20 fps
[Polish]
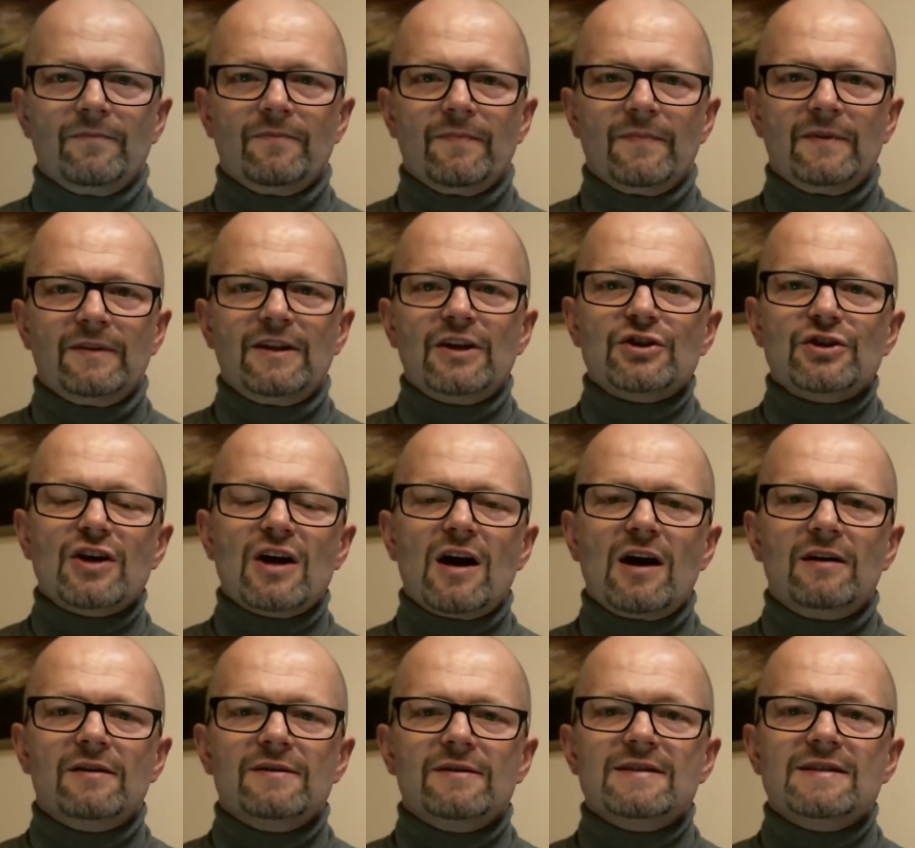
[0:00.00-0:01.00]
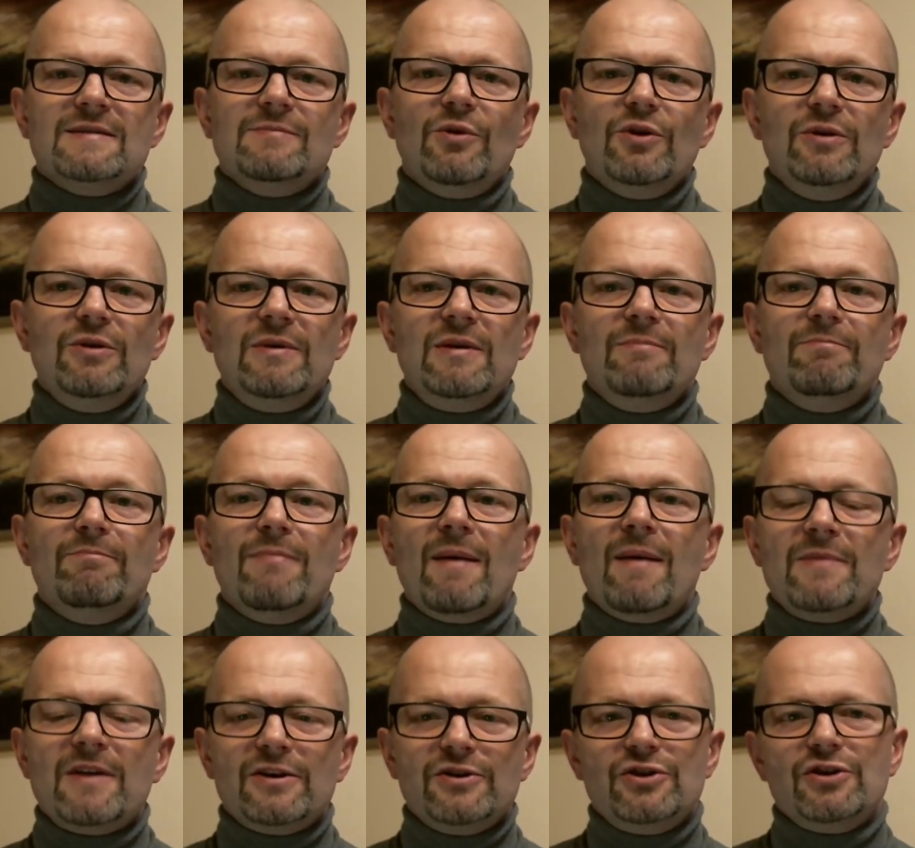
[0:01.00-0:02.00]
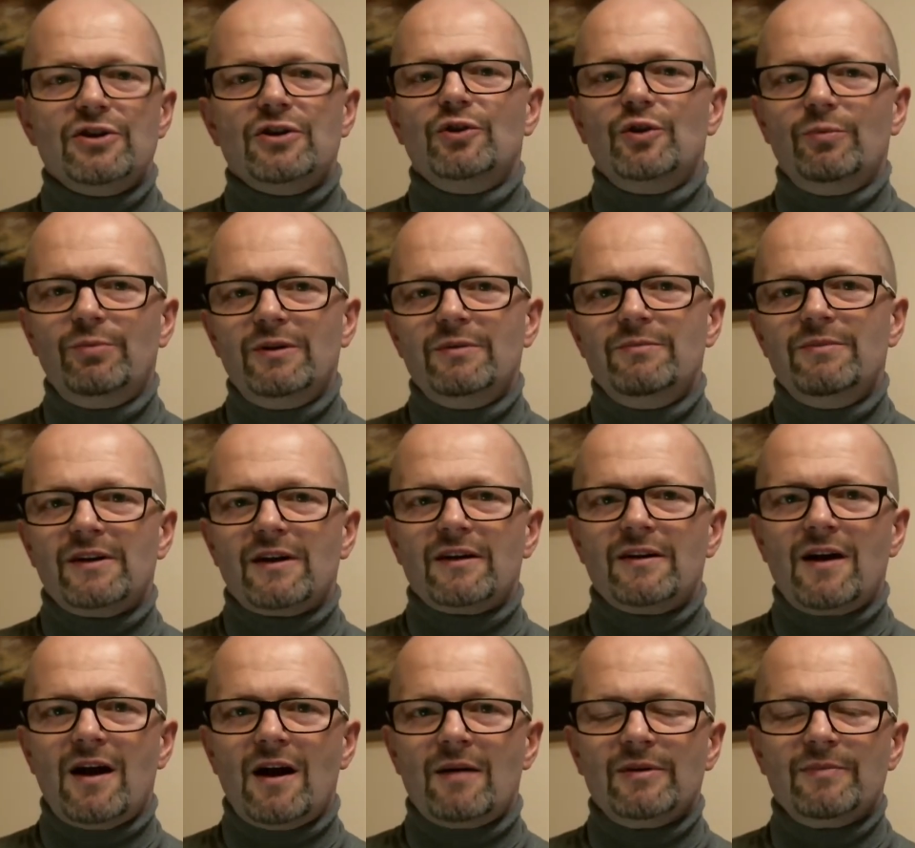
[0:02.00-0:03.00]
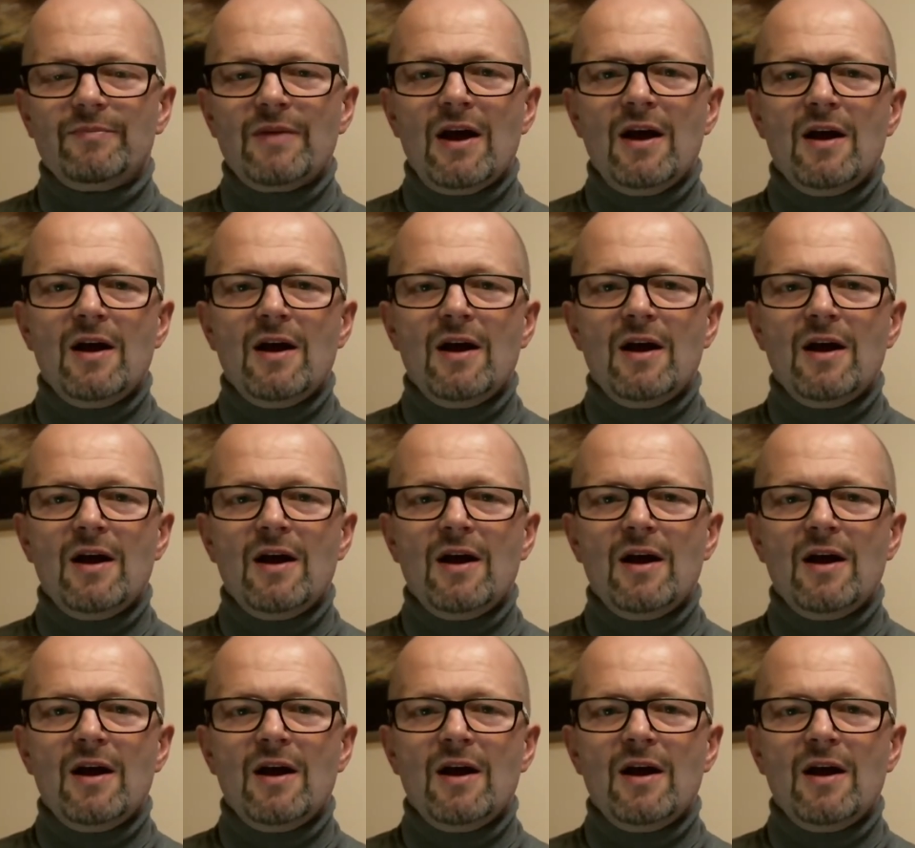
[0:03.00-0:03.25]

Teczka z moimi, mam nadzieję, dobrymi radami.